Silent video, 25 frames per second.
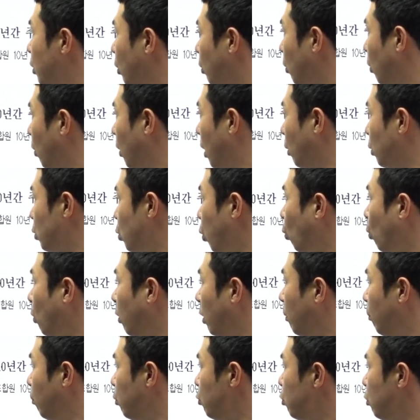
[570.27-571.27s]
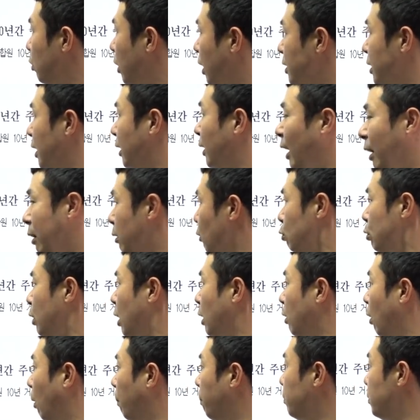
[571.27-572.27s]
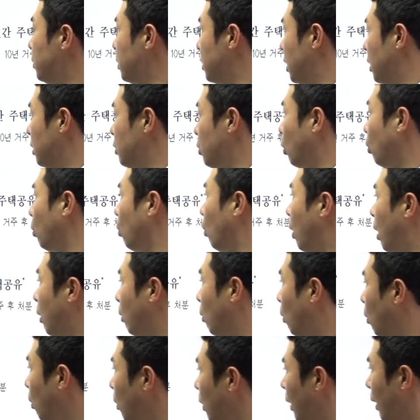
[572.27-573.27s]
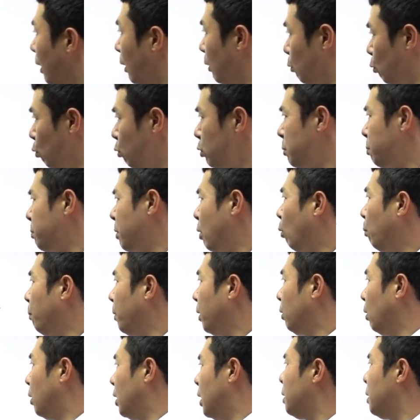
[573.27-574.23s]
적용하고 조건은 무주택자, 다른 주택이 없이 적용하고 육십 제곱미터